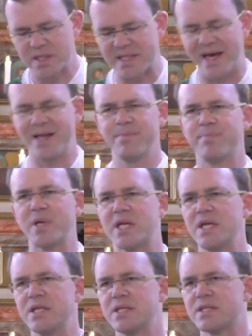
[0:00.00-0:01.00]
dann
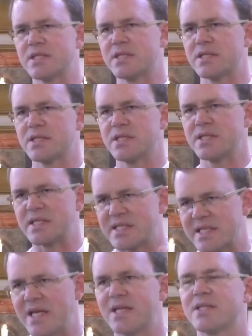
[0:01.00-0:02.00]
beginnt dieser
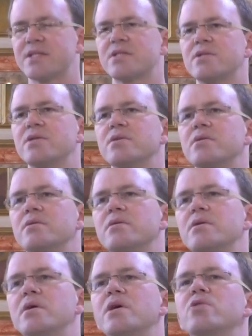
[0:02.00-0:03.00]
Text
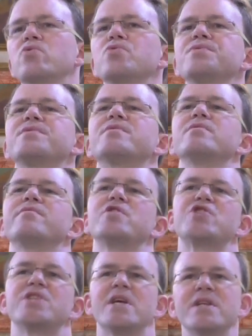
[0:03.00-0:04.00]
in uns
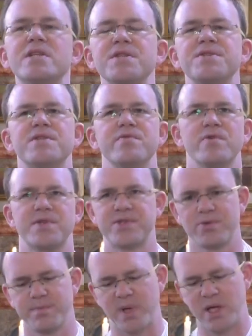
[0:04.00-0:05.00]
Verständnis
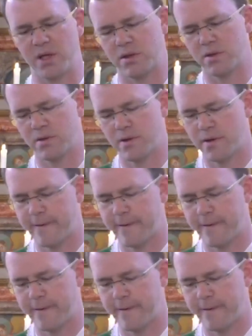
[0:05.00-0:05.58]
hervorzubringen.